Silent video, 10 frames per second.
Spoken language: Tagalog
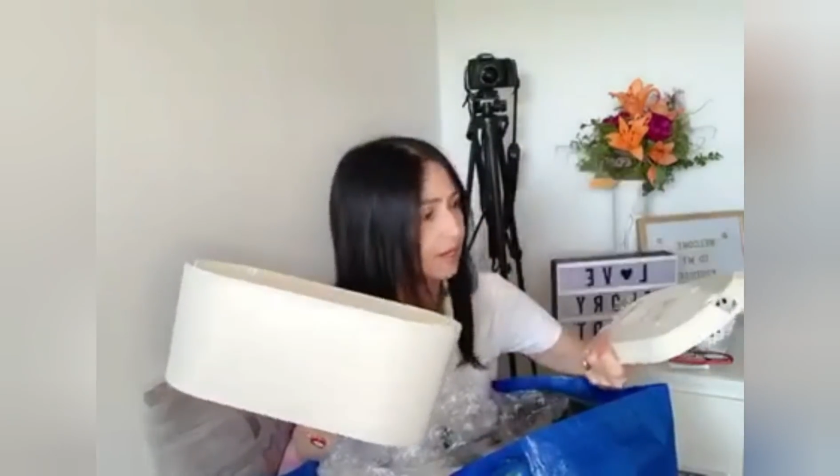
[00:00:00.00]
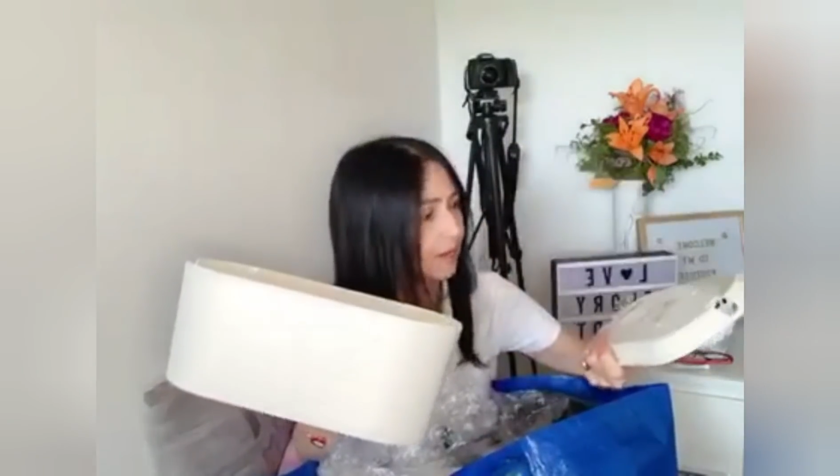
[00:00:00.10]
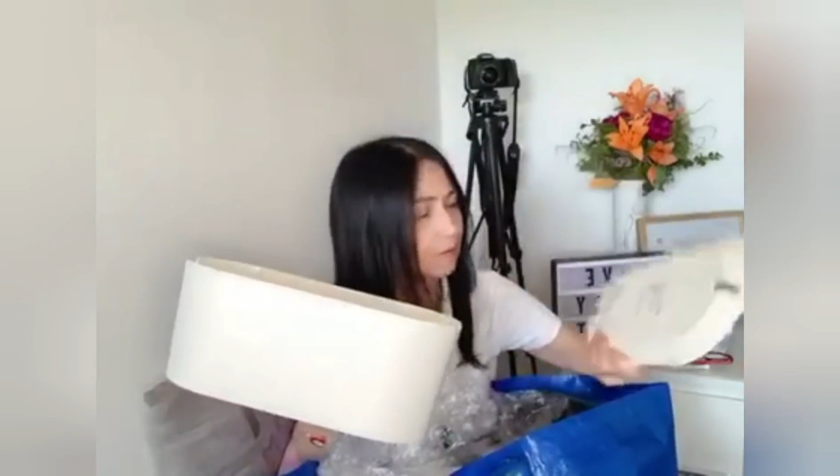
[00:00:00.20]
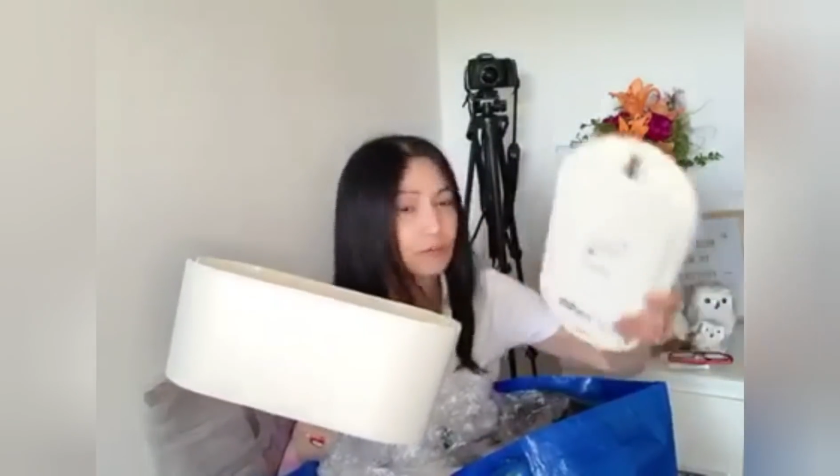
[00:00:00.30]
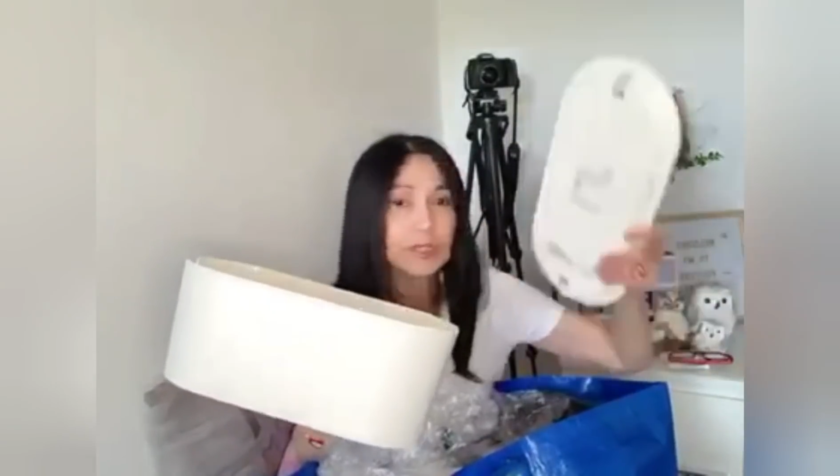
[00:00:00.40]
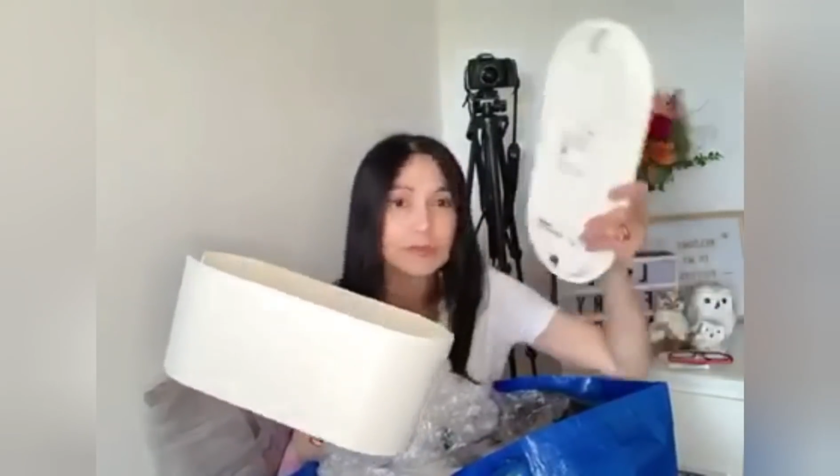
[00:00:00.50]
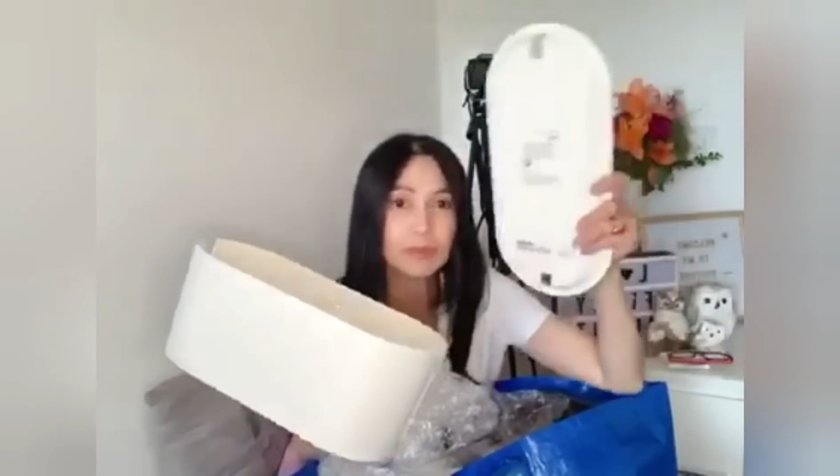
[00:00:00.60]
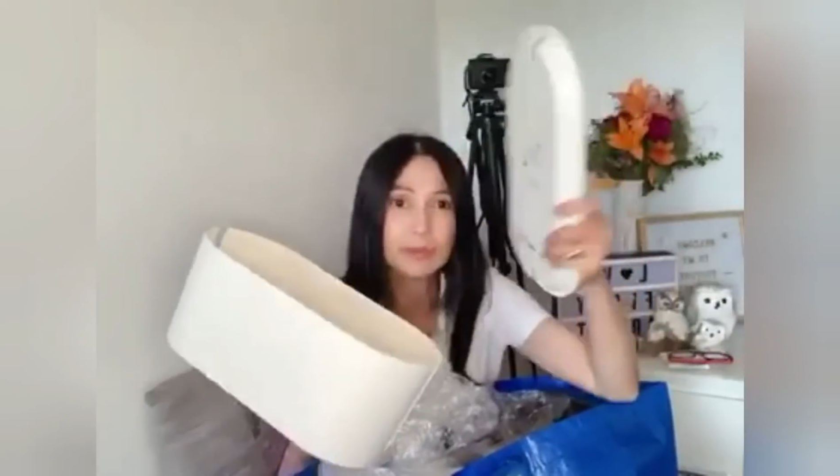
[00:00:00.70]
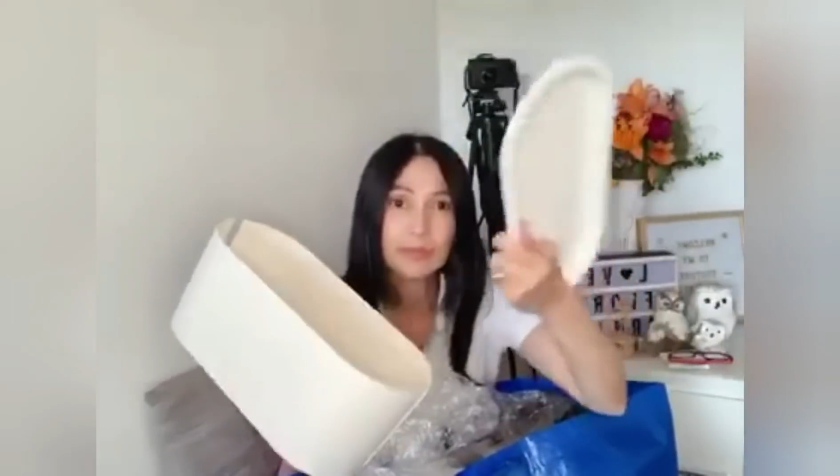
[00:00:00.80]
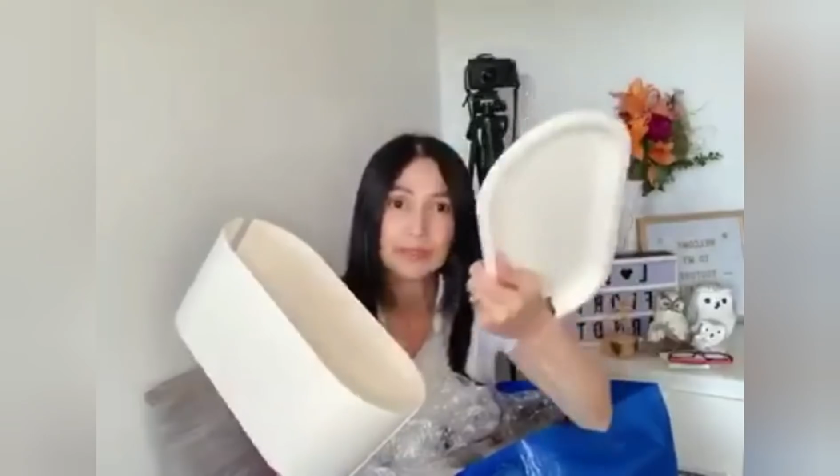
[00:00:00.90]
Actually,
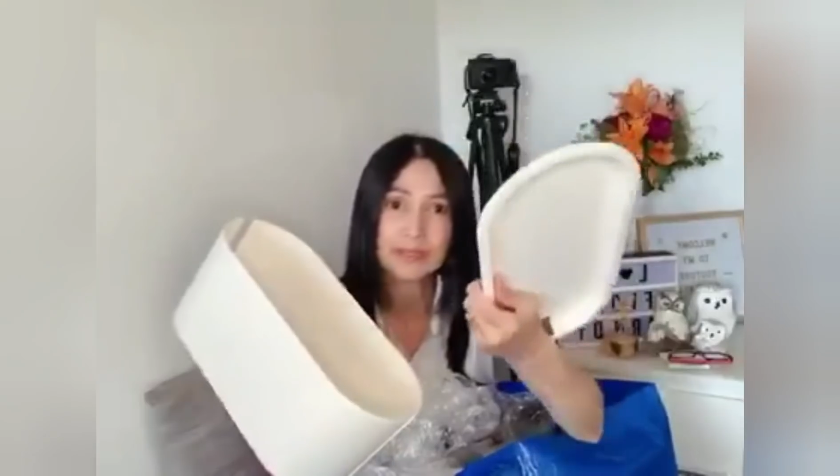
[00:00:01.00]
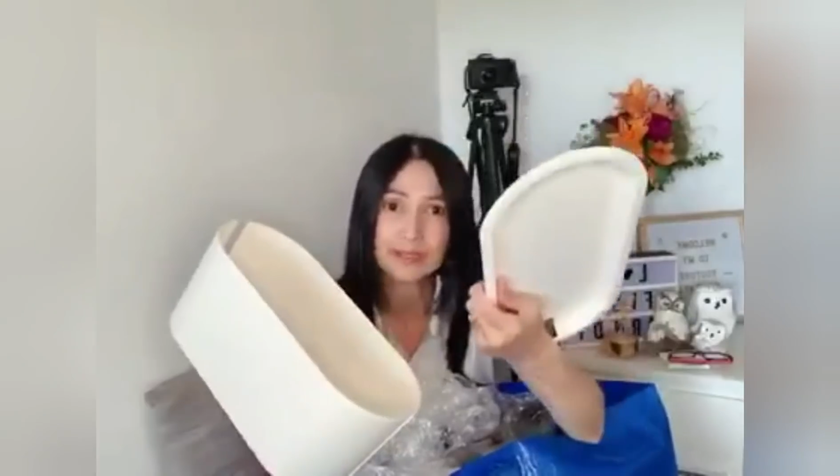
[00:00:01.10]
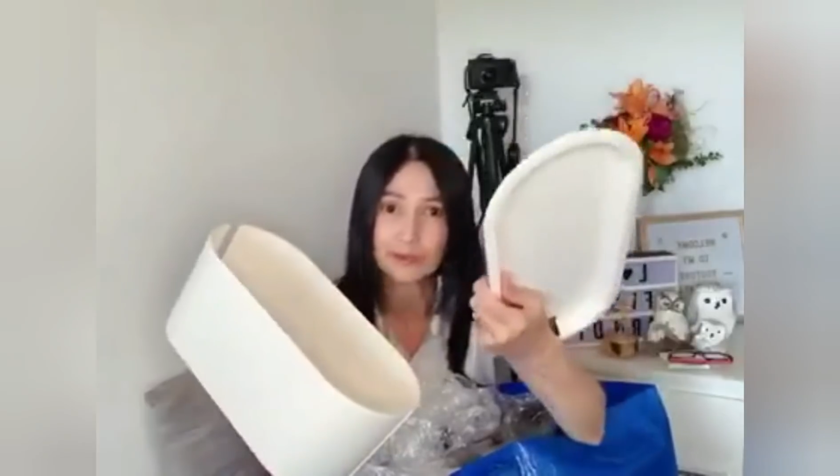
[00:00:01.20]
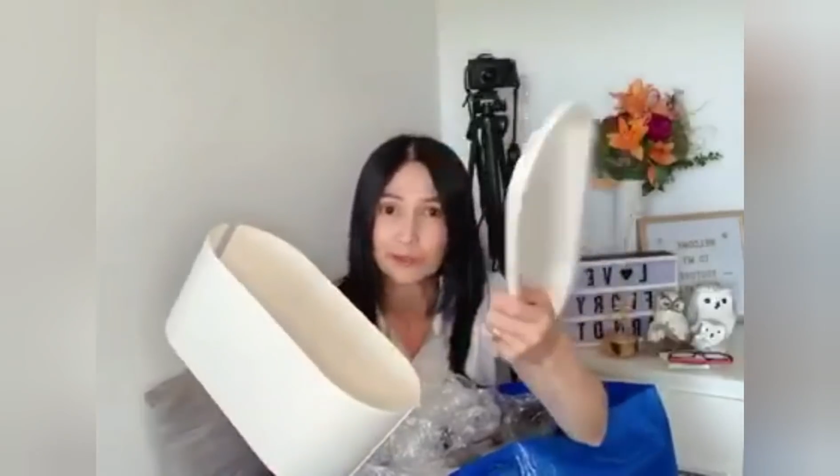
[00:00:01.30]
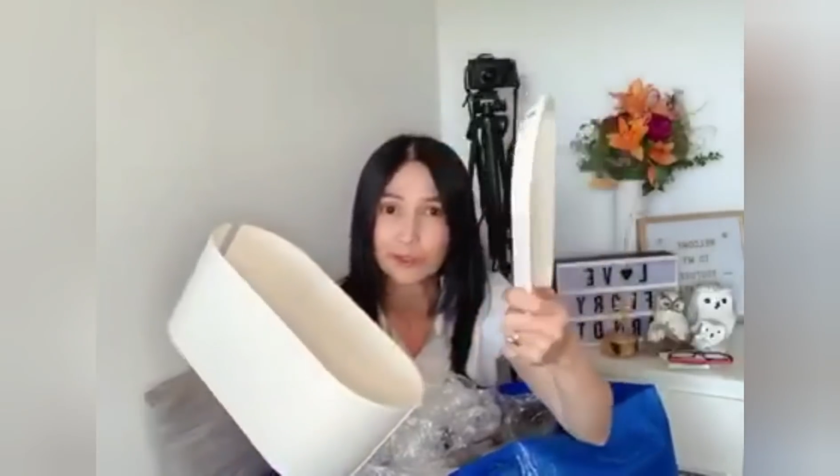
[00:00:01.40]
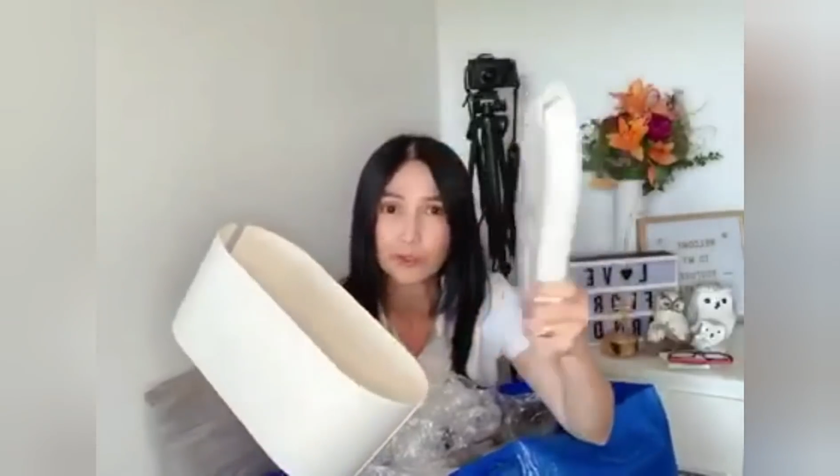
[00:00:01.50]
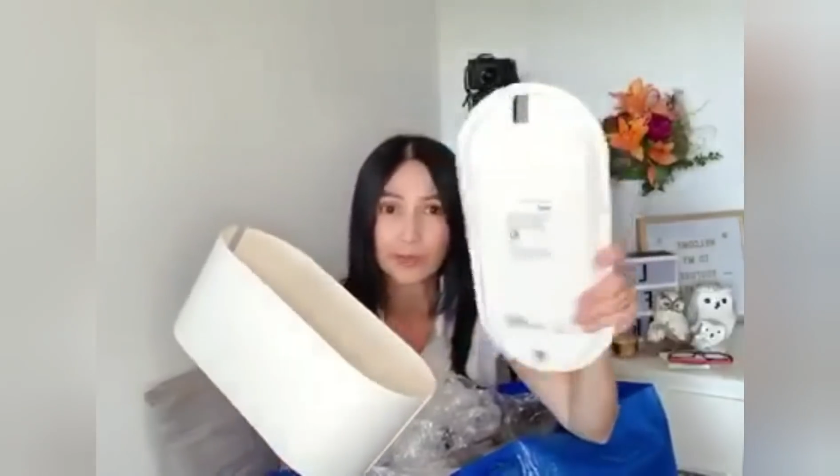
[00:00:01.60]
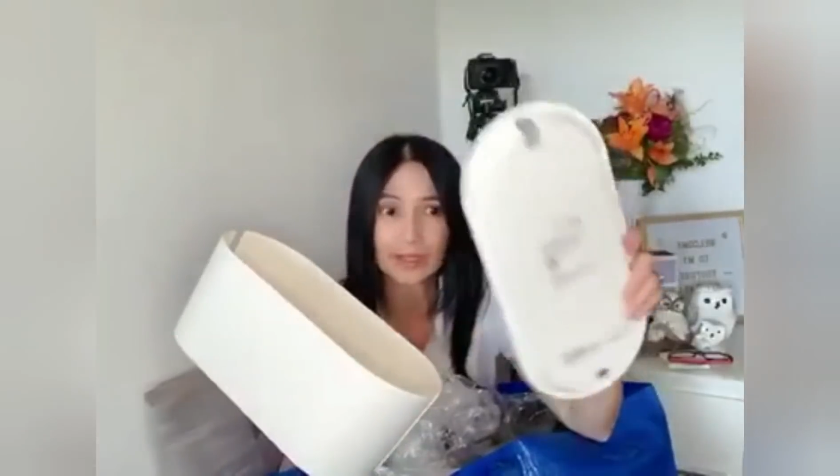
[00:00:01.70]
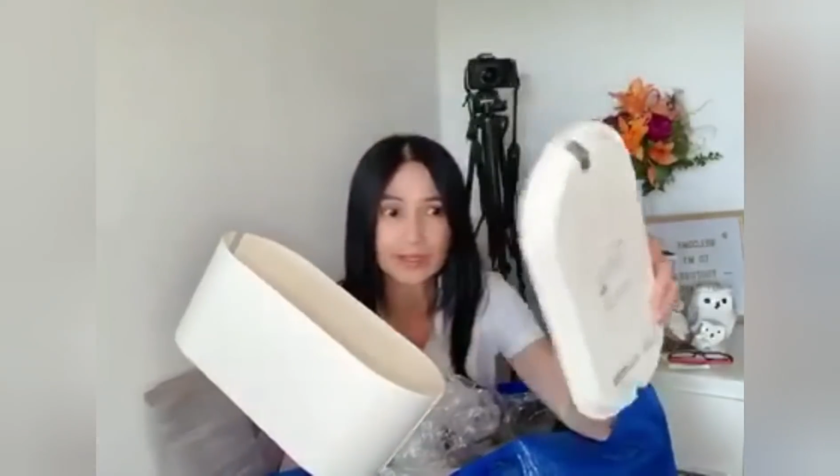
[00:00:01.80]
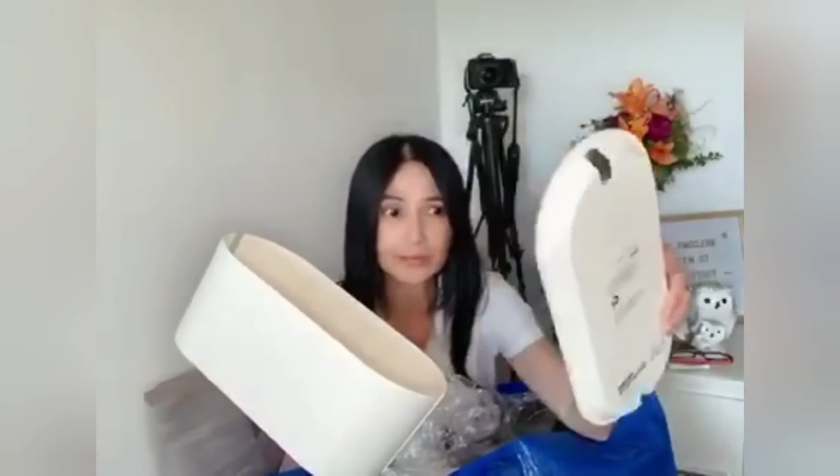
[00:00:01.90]
bibili rin ako nito para sa